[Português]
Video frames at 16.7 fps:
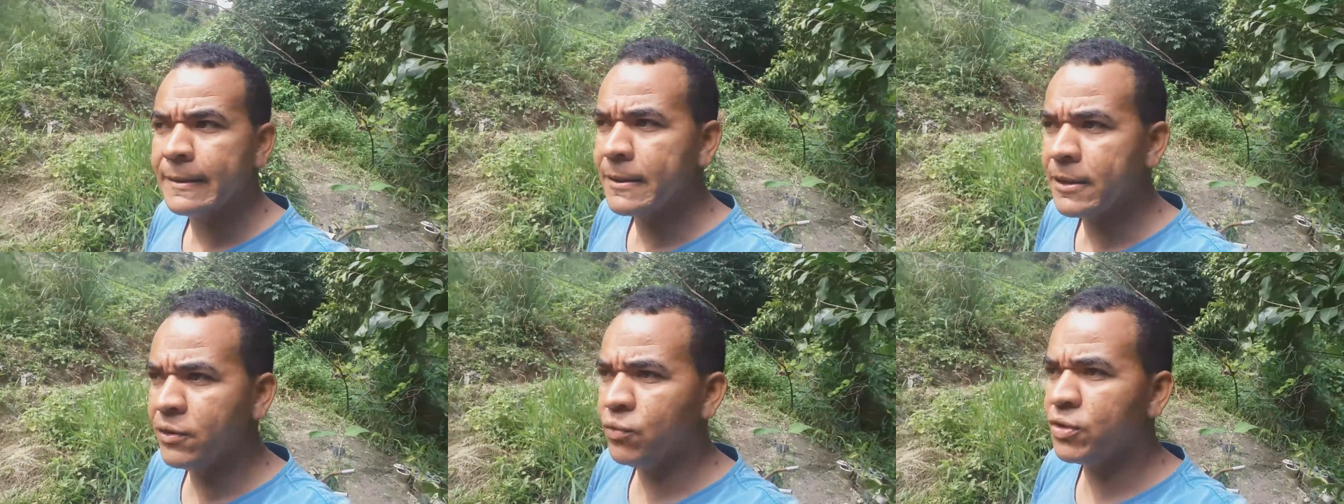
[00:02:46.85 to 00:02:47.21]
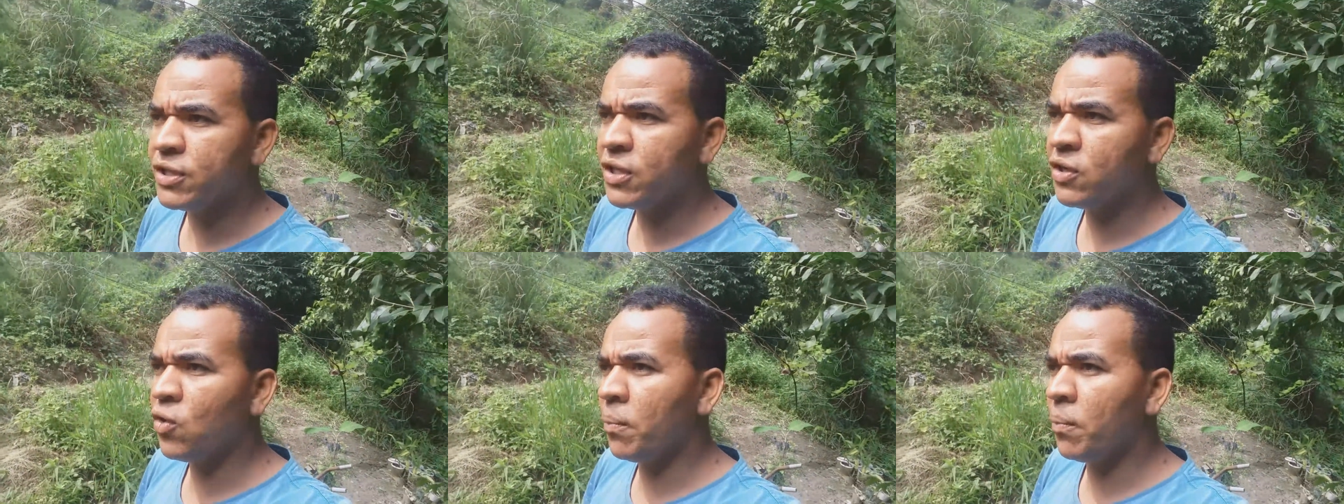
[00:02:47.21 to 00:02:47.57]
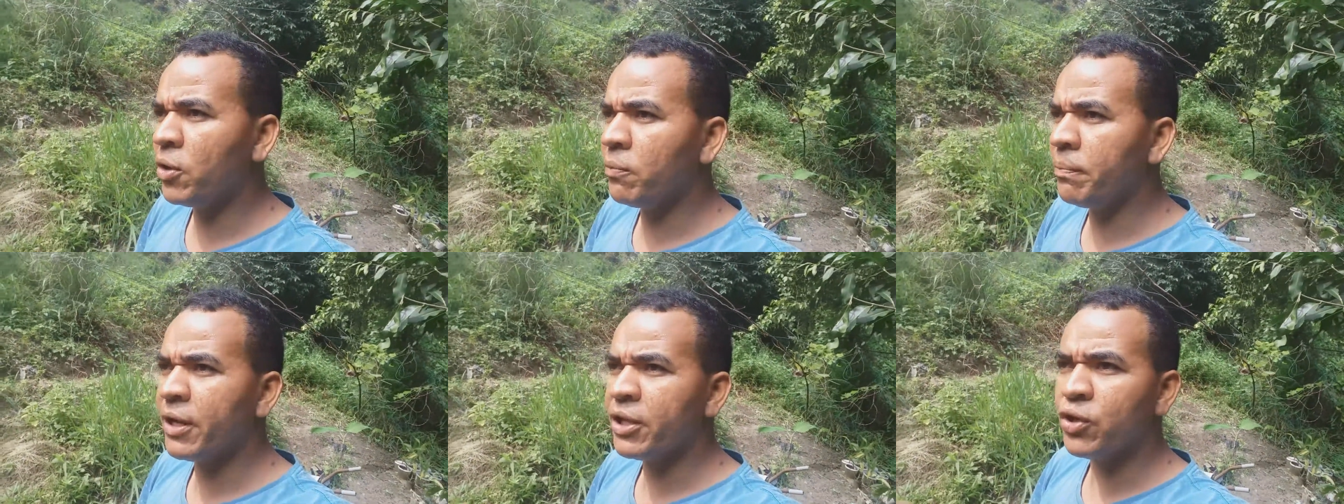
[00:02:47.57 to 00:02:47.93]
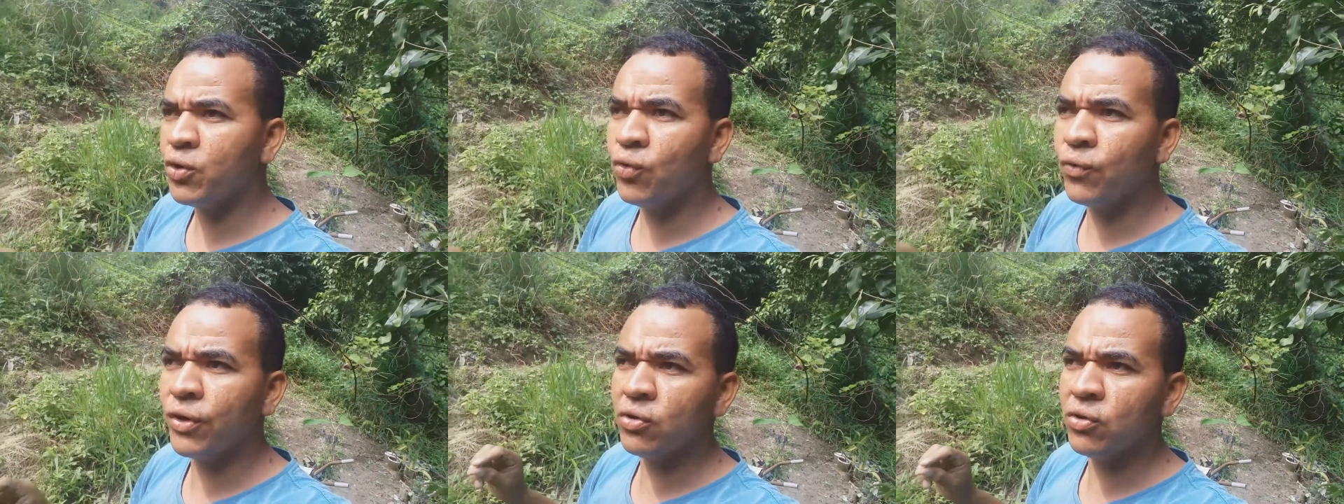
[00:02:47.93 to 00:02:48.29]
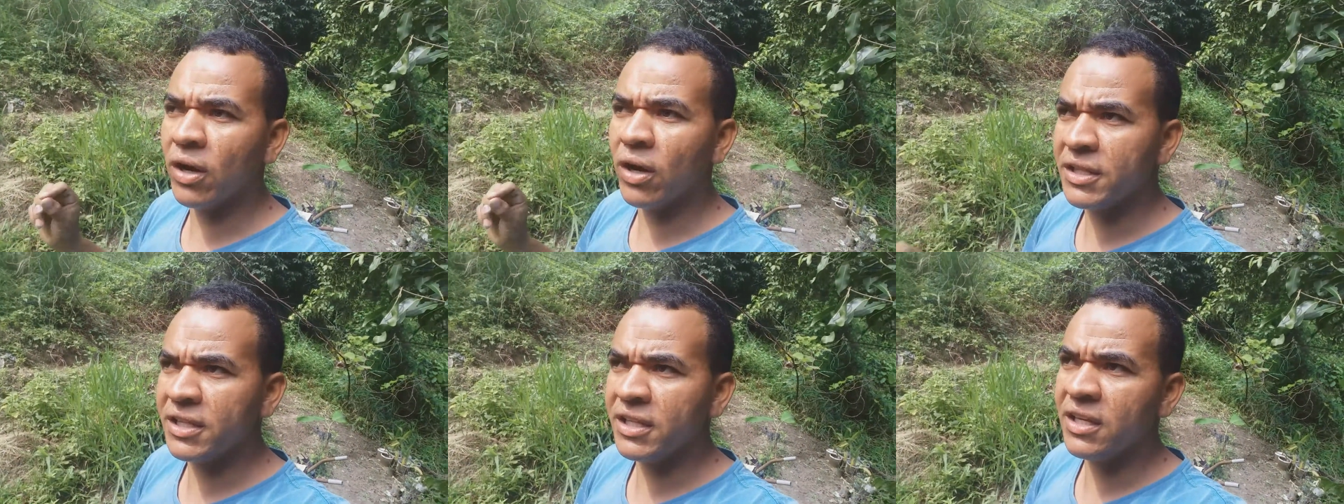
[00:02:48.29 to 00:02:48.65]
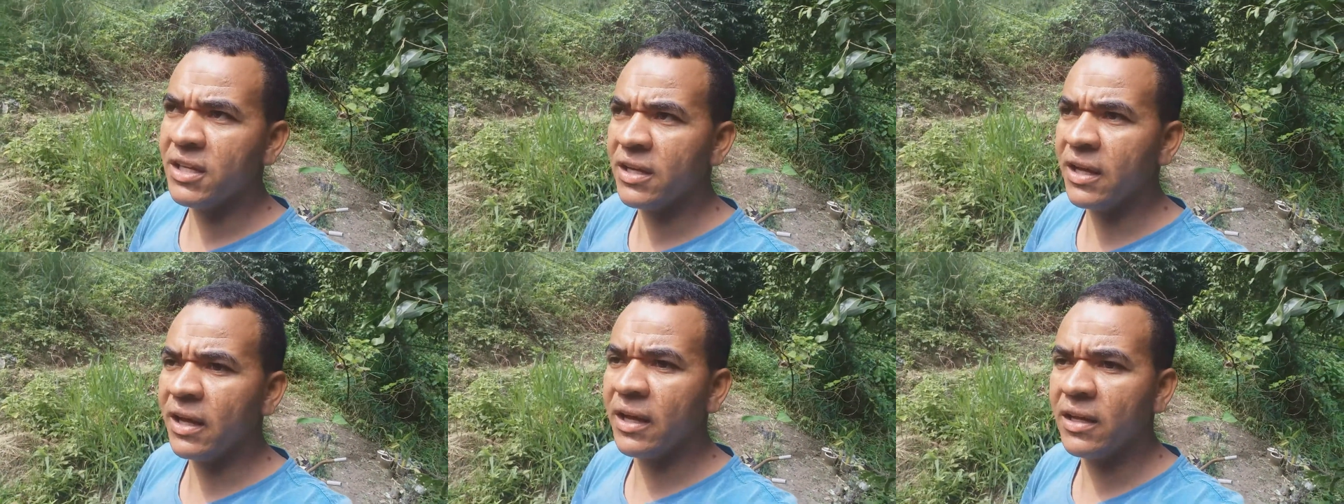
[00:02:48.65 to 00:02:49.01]
E você comprando pé de uva, eu dou a
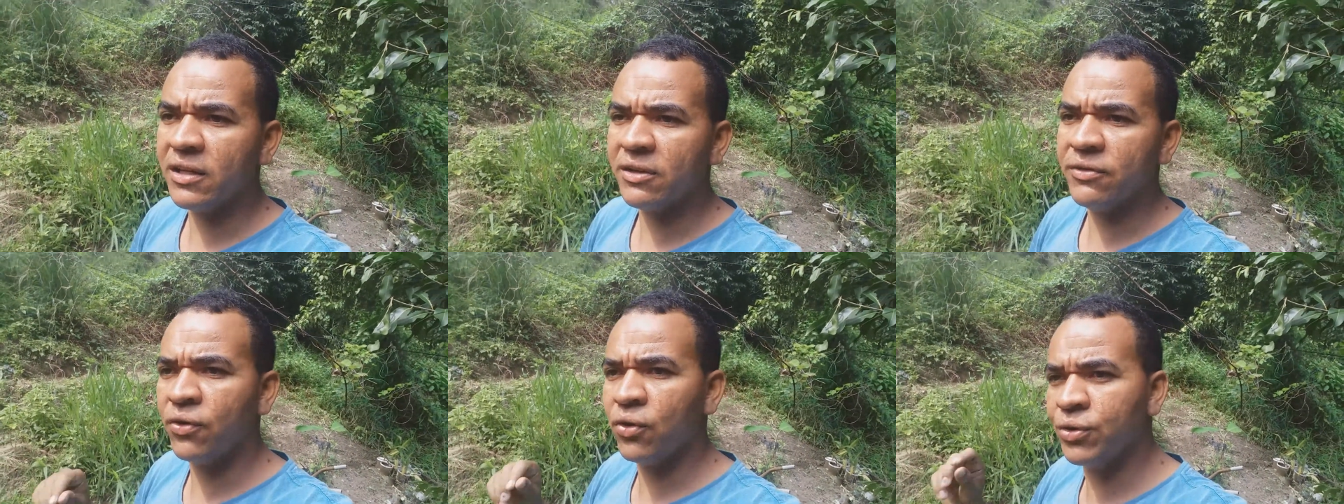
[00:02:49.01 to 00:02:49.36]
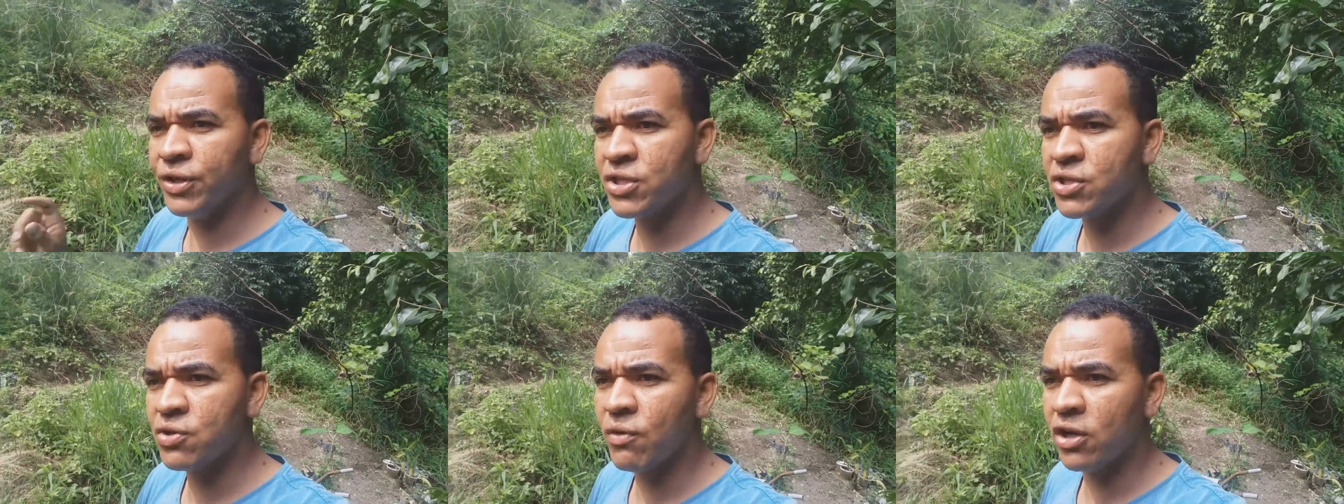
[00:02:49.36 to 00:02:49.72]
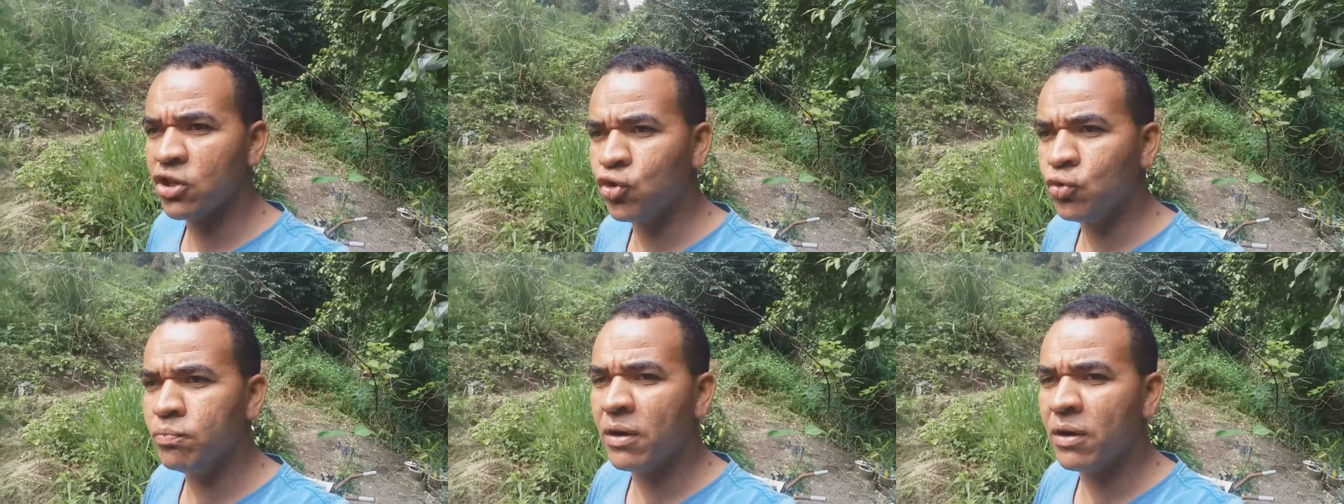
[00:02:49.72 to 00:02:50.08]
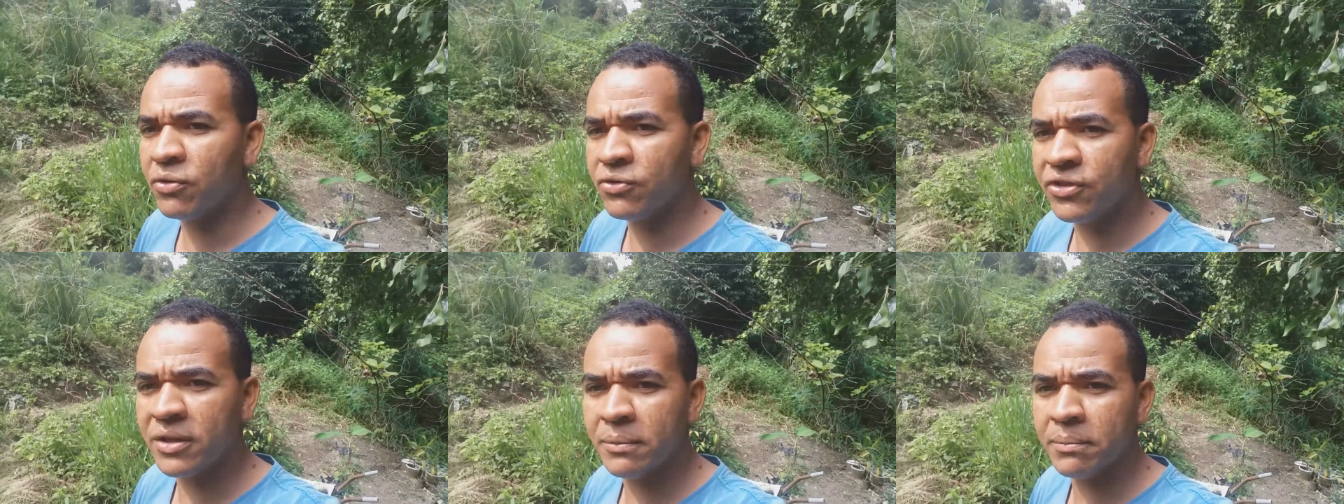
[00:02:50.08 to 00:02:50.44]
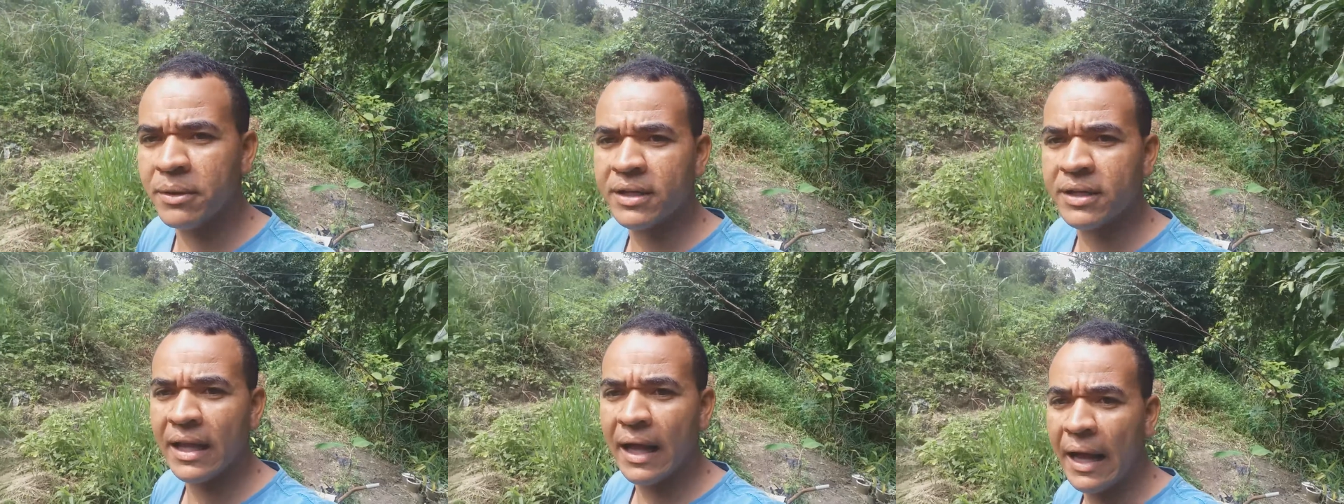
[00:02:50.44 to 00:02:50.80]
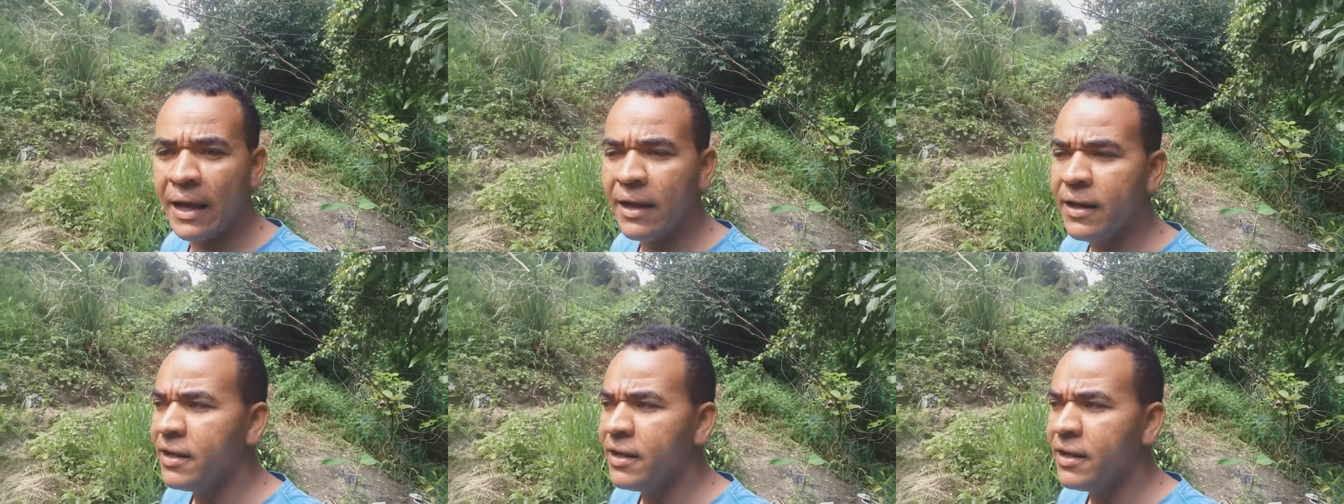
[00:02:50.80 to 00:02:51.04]
dica e forneço o adubo para você plantar.